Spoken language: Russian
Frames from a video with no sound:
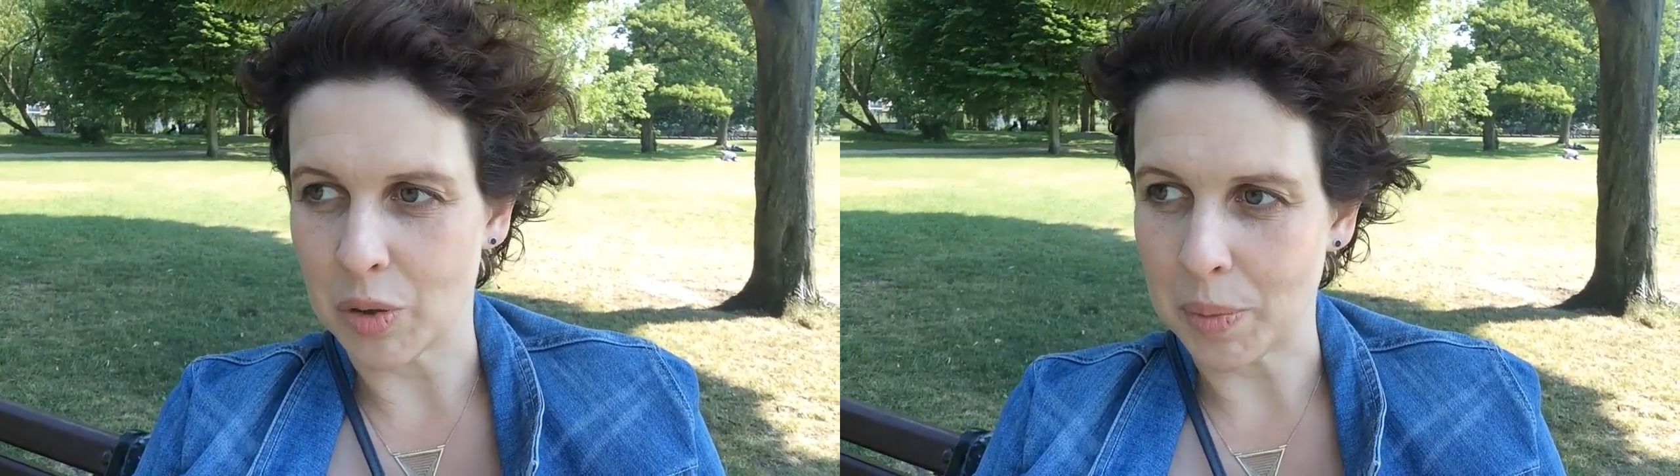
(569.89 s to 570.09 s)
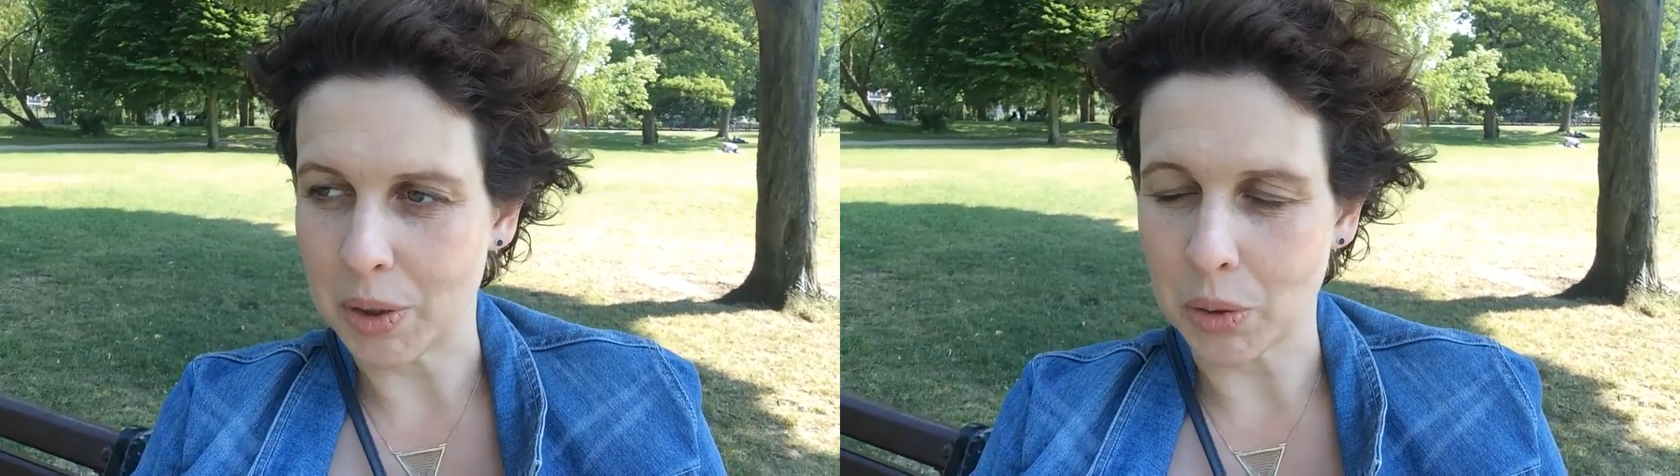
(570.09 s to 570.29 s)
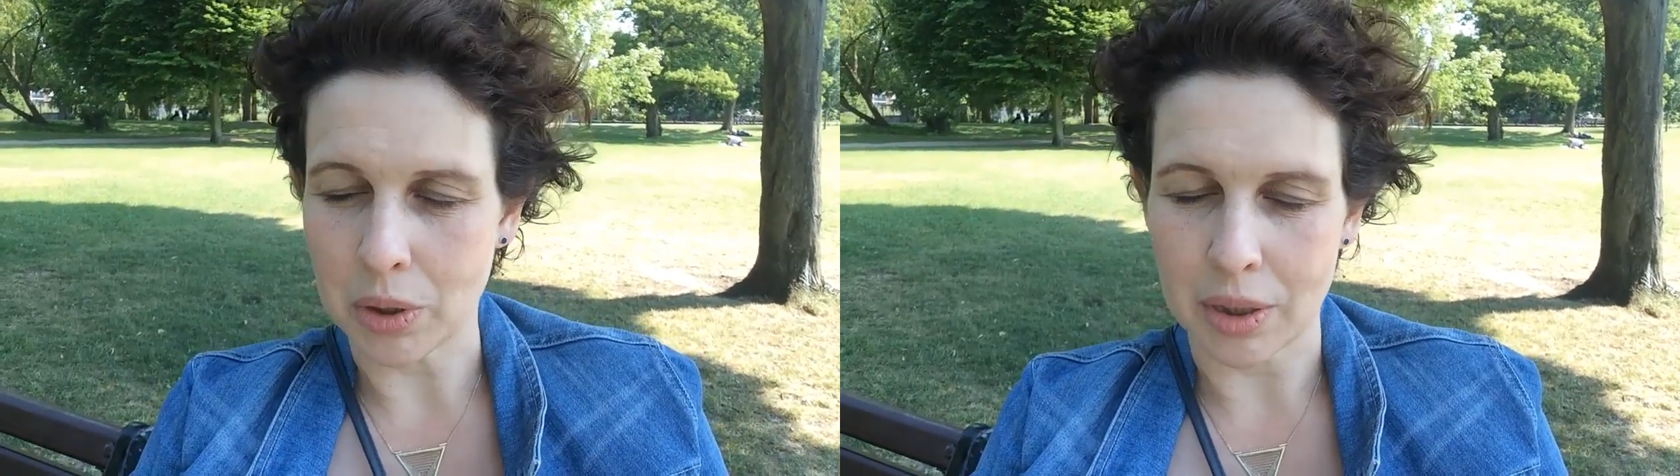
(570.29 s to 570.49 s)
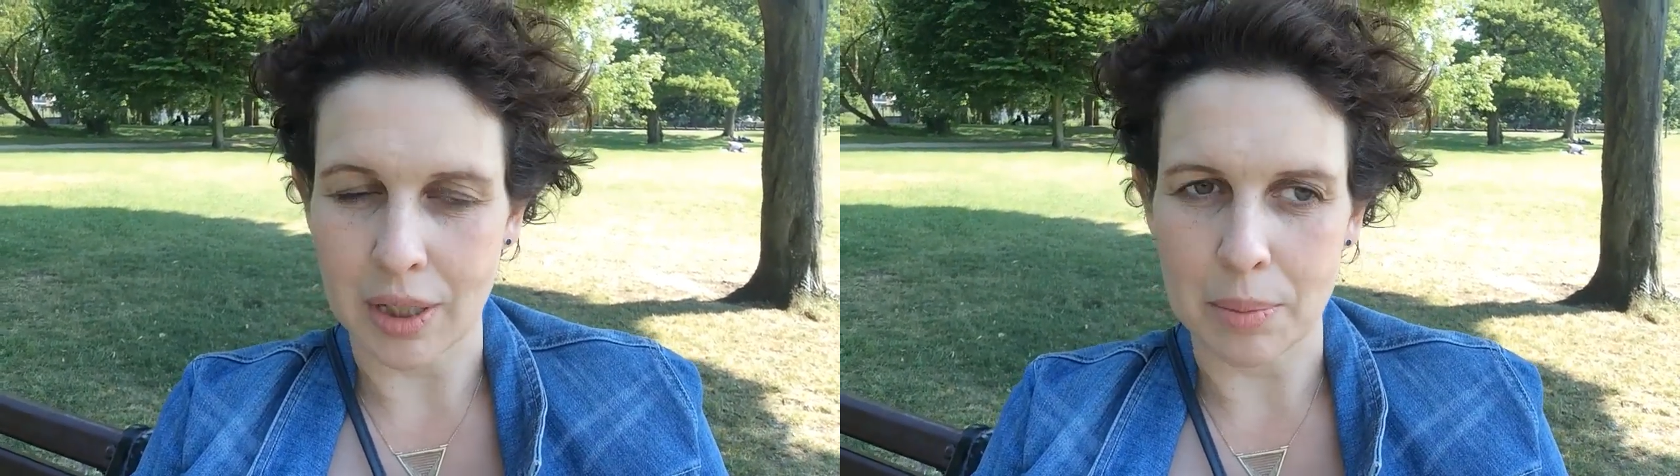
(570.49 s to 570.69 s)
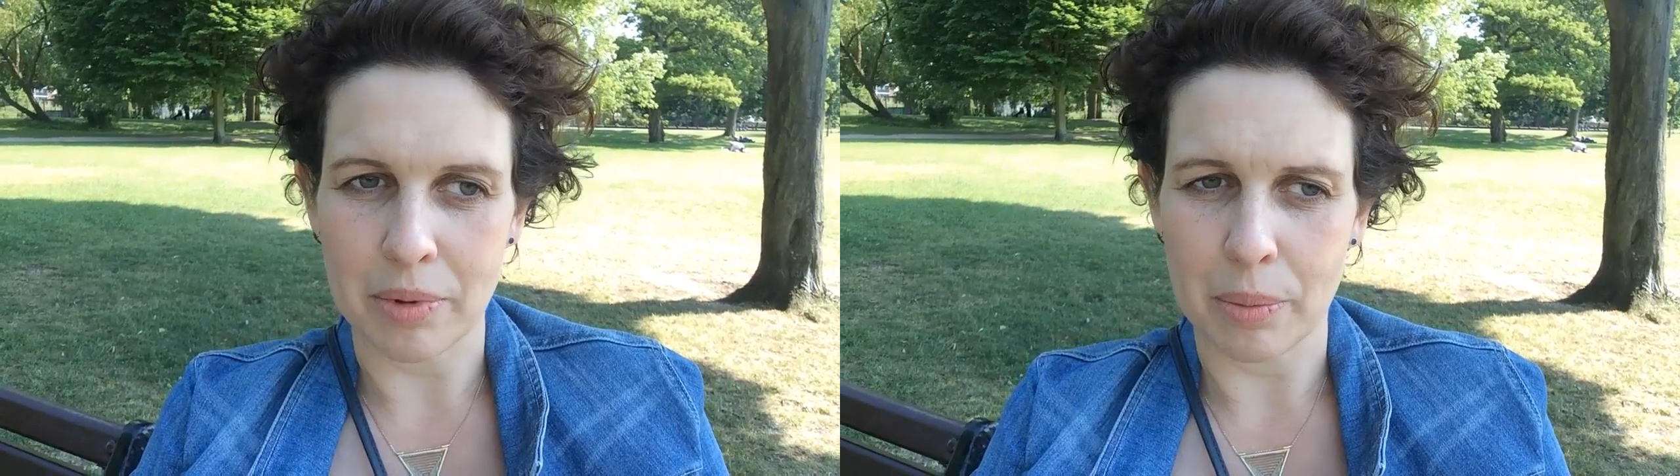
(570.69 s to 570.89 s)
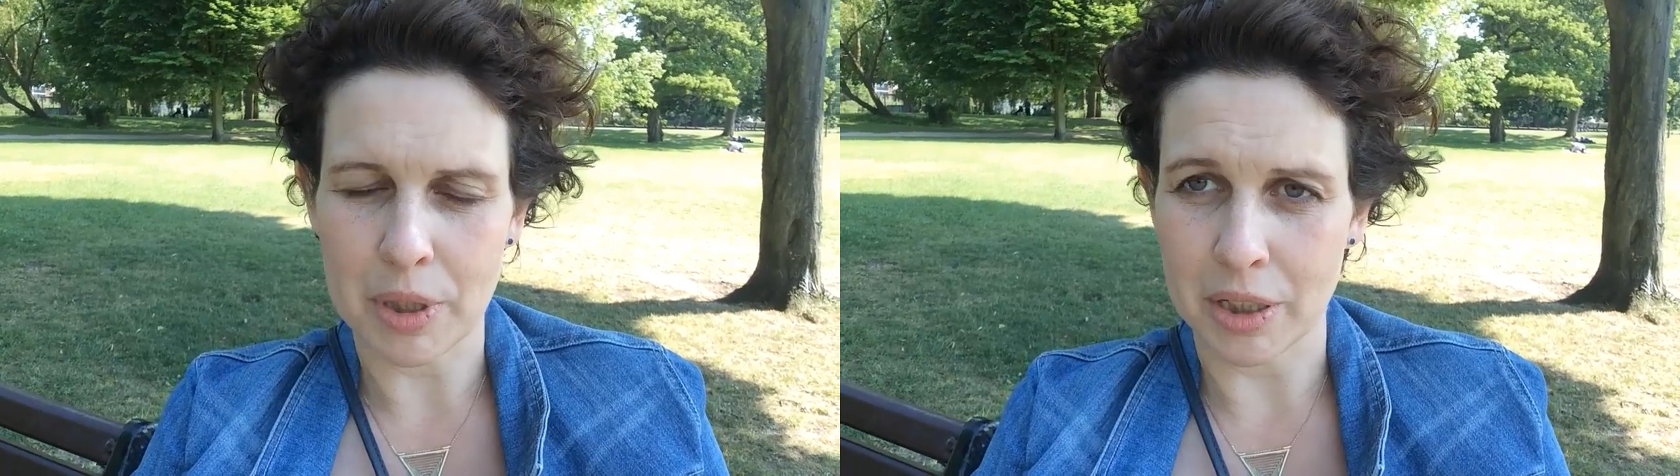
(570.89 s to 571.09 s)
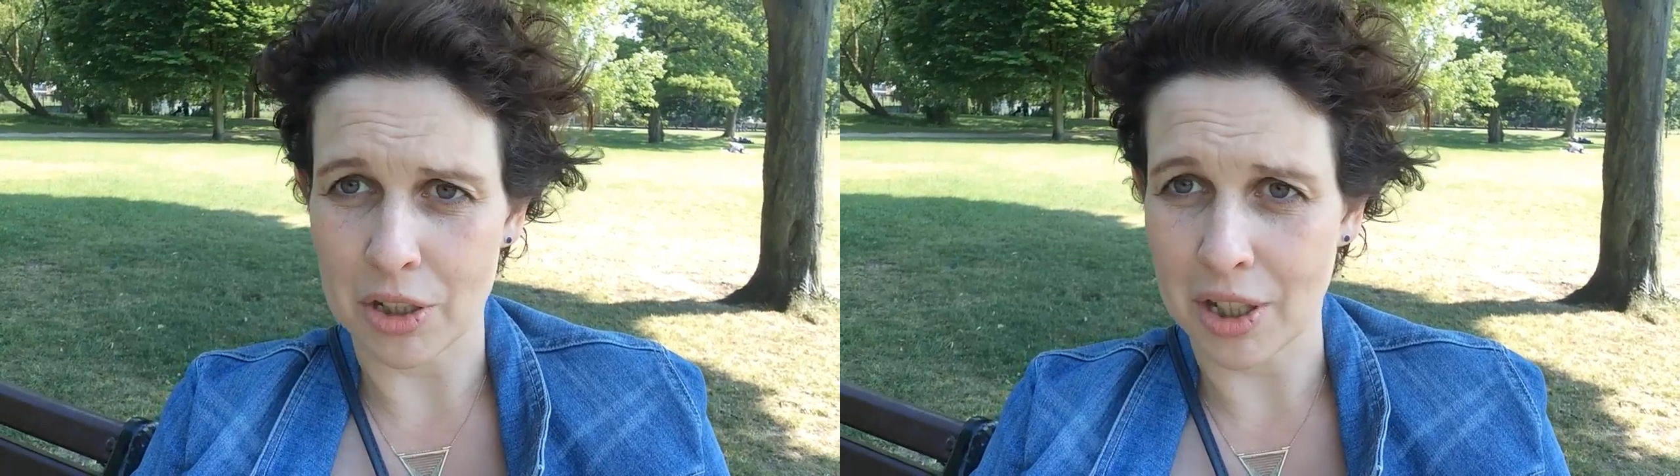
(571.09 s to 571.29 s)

с 500, это как бы вообще даже